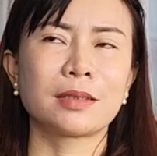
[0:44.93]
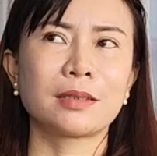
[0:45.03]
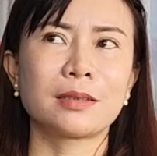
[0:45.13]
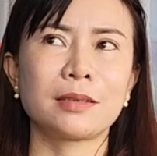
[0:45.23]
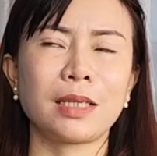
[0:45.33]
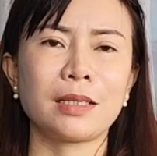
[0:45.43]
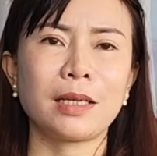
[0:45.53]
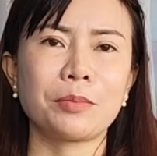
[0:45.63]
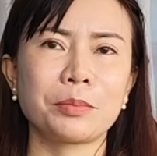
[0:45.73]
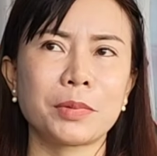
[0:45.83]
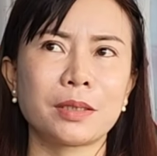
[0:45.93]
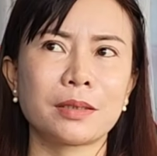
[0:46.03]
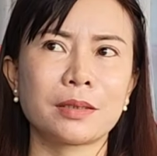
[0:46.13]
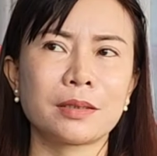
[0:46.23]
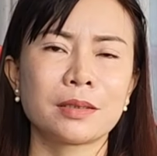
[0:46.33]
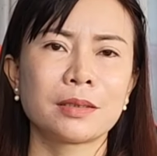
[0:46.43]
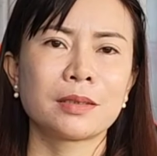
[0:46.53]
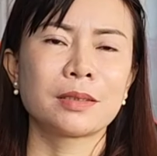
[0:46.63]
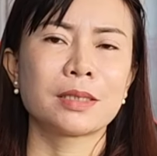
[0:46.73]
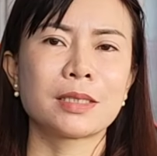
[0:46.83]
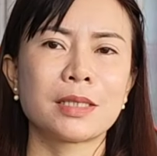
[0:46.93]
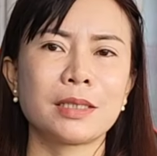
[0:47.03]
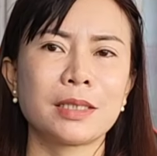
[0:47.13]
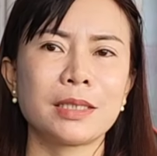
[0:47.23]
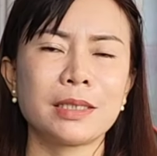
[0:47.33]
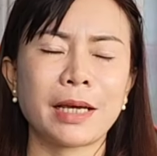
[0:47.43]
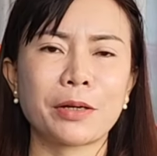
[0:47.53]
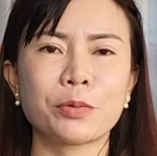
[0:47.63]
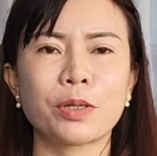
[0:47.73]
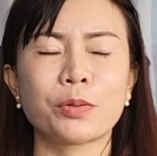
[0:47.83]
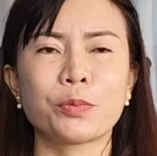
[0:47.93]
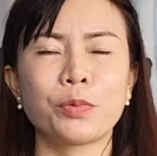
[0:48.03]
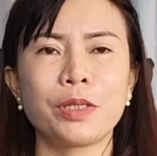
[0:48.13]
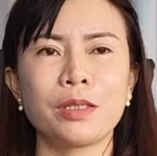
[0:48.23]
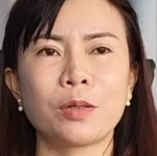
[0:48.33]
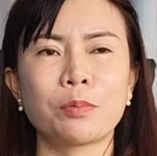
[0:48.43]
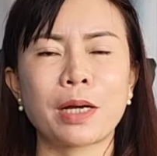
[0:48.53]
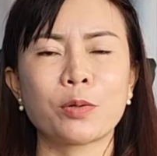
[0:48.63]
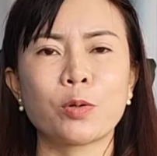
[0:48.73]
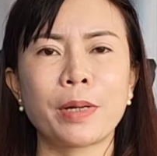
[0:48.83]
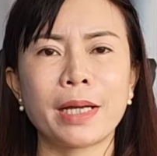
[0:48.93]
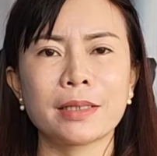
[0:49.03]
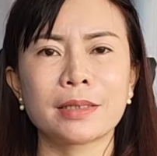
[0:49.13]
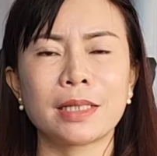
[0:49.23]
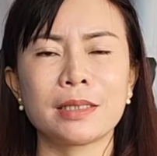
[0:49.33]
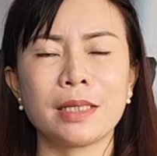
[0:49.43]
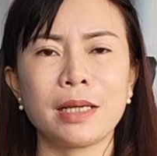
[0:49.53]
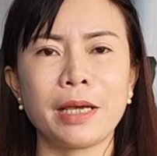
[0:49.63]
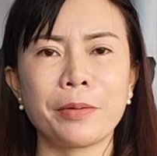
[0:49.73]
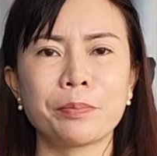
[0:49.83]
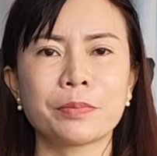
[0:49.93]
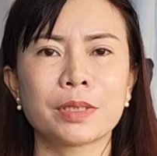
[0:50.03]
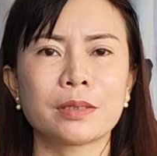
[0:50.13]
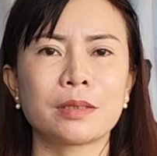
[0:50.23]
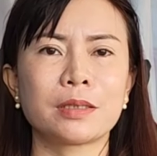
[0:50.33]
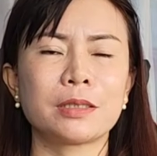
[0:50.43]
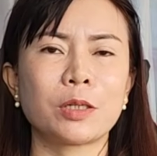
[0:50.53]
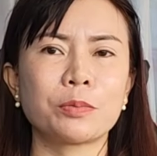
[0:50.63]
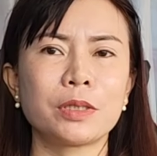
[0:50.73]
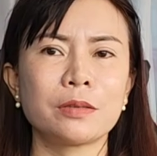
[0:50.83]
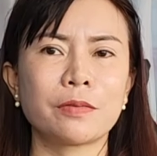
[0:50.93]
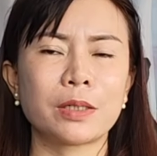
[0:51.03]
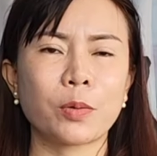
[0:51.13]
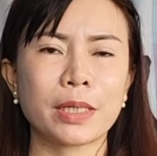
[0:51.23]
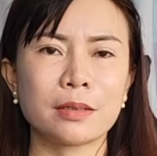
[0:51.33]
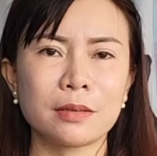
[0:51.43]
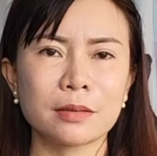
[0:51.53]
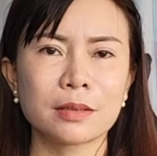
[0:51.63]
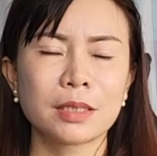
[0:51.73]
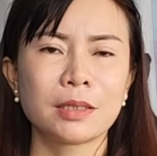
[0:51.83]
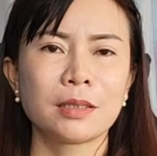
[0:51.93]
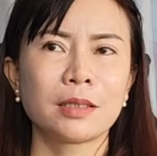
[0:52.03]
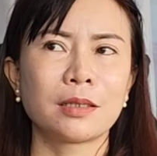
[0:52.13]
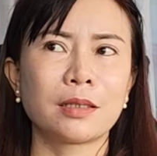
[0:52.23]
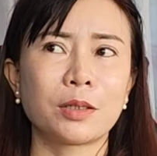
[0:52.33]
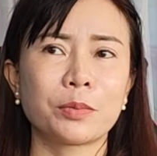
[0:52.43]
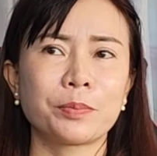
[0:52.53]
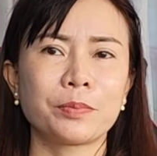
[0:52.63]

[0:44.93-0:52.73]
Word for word: ừ. à, vậy dạ, em à, xin kính chào à, quý ông bà cô bác anh chị em trong nước và ngoài nước à,